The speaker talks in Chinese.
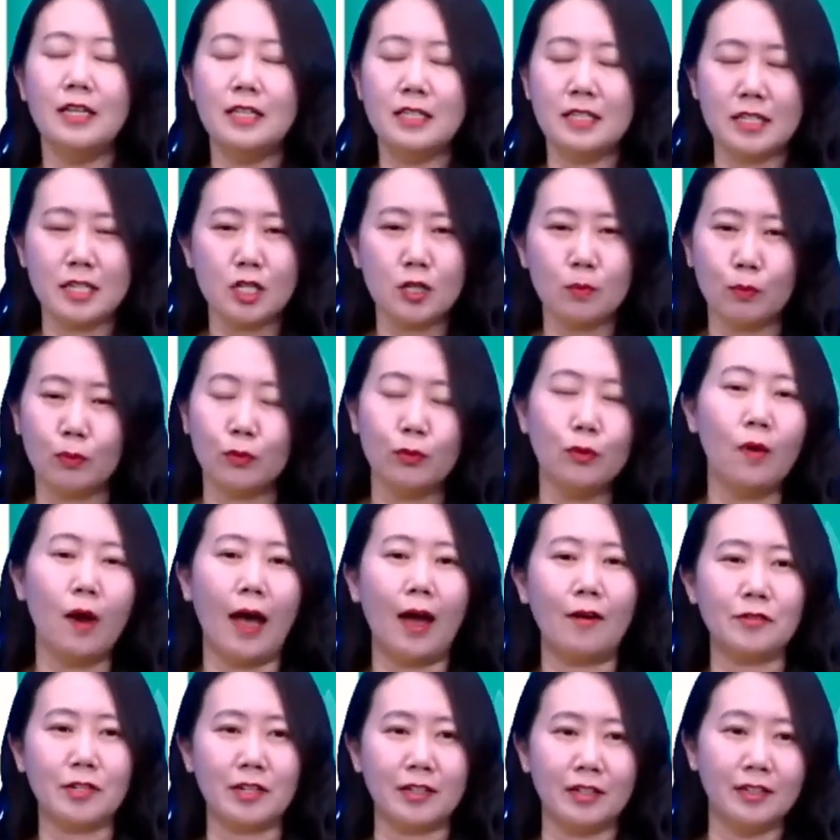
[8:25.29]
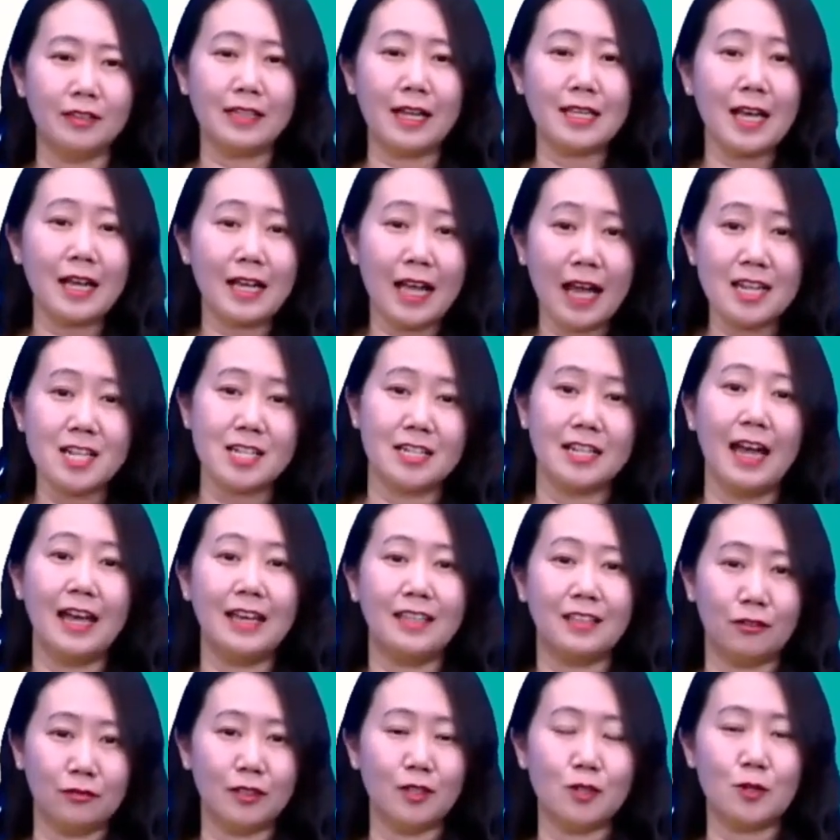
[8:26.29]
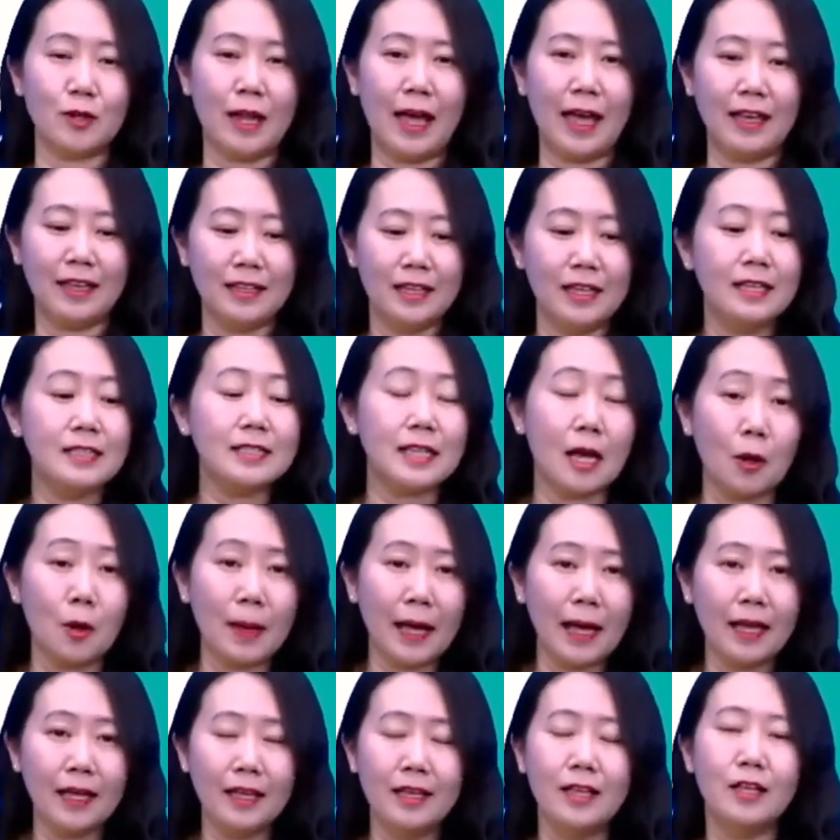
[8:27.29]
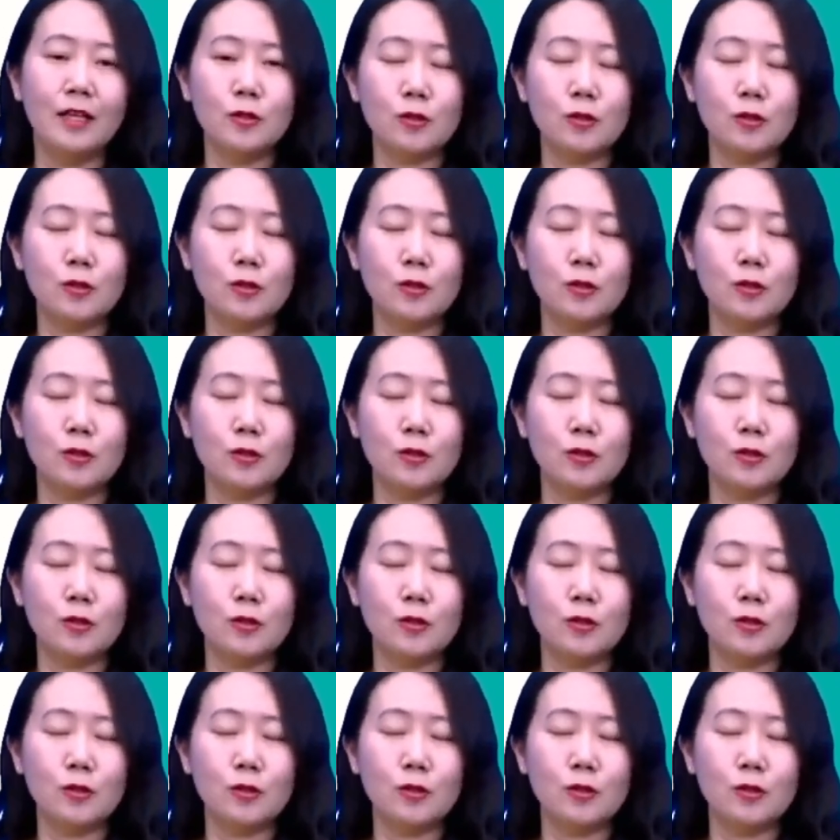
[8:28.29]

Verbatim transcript: 其实不用 after，大家看时态也能分得出来。讲过吧？